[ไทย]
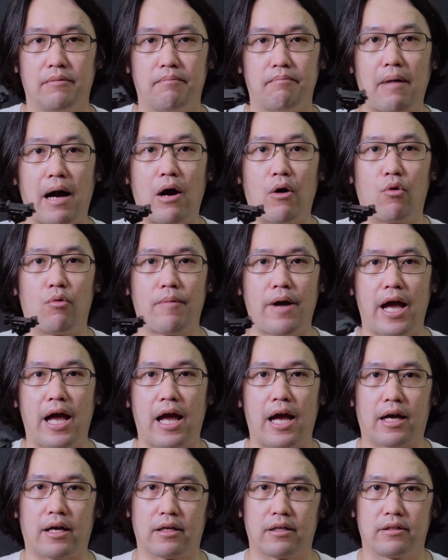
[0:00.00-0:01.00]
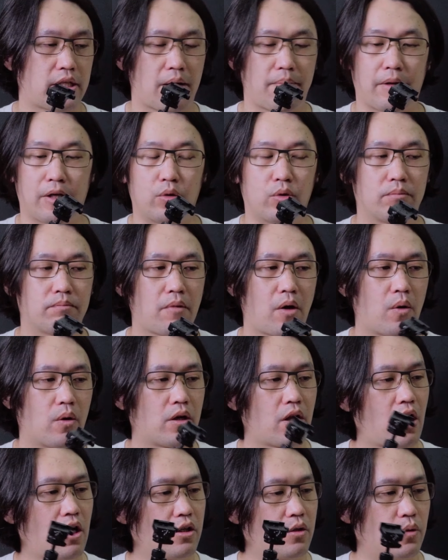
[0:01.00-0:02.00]
เบามากถ้าเป็นรุ่นโปร
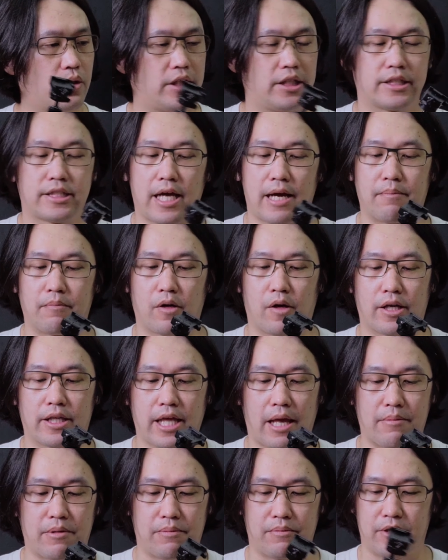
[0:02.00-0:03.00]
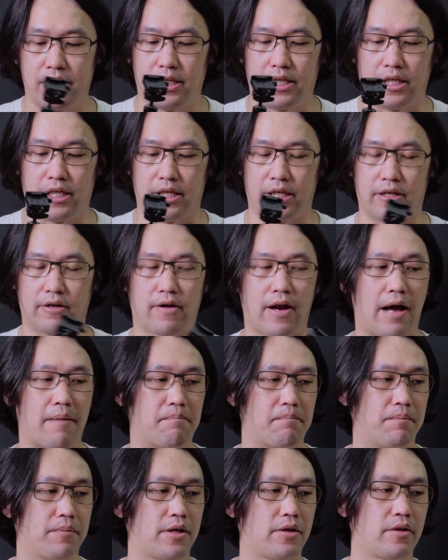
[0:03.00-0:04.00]
เนาะอยู่ที่สามร้อยสามสิบสี่กรัม
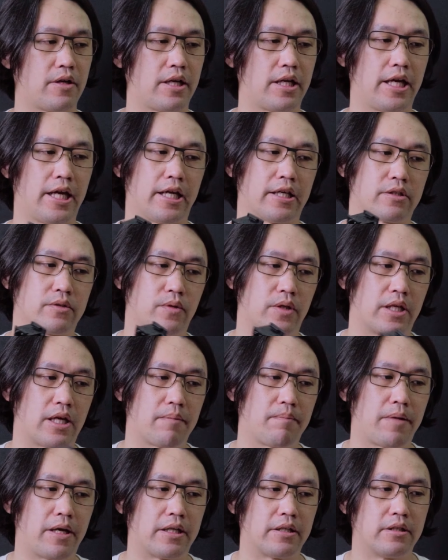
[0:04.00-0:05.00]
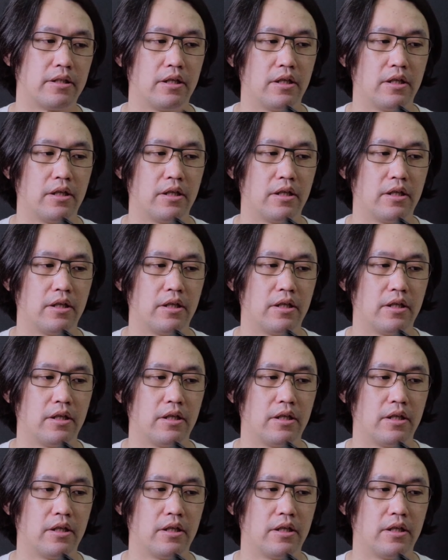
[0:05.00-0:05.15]
เท่านั้นเองส่วนถ้าเป็น